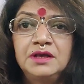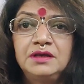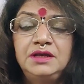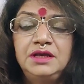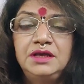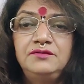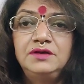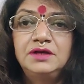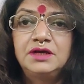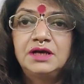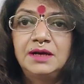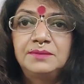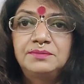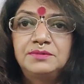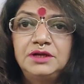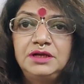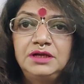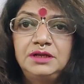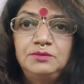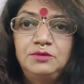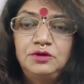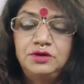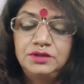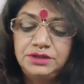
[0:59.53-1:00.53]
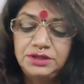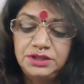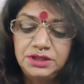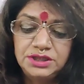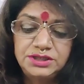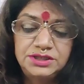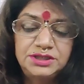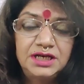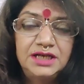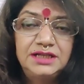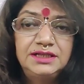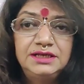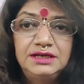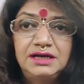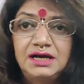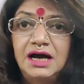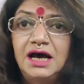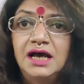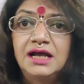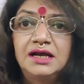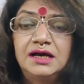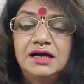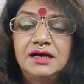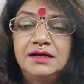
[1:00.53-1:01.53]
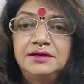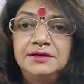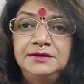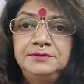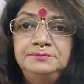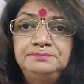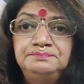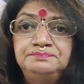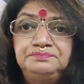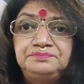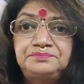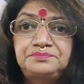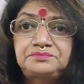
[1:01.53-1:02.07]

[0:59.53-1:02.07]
ये वीक आपके लिए बहुत ही अच्छा दिखा रहा है